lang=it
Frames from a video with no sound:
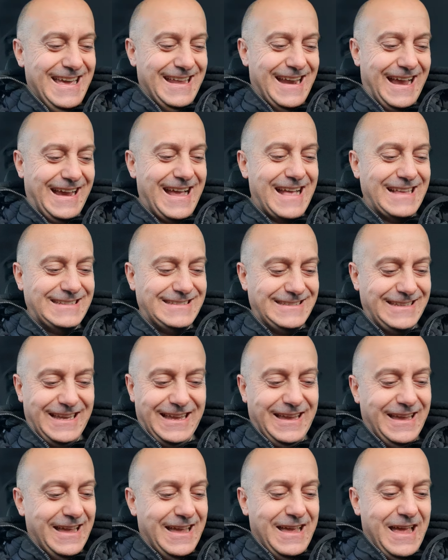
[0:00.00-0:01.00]

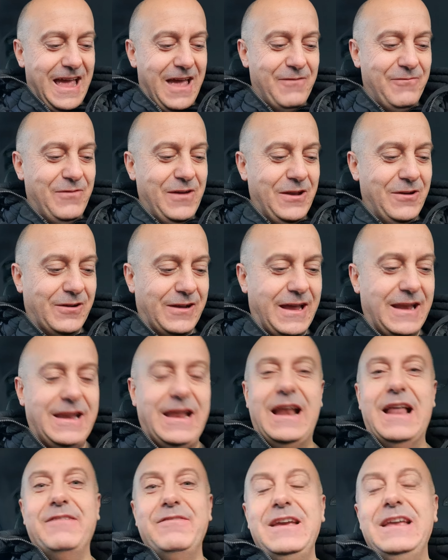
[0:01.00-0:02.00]
Ragazzi, è vero che
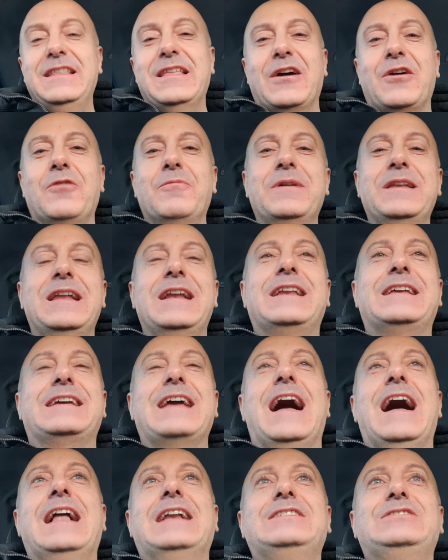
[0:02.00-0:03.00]
nella vita come nel
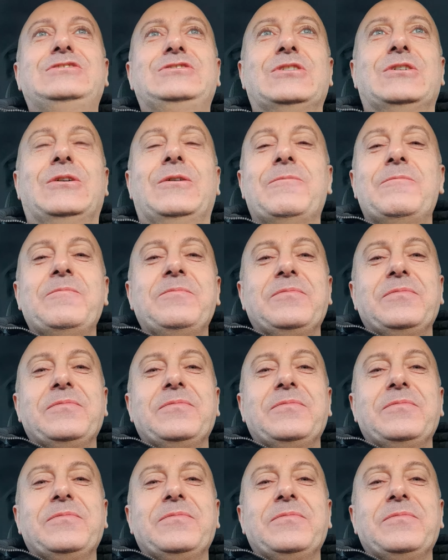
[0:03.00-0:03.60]
calcio...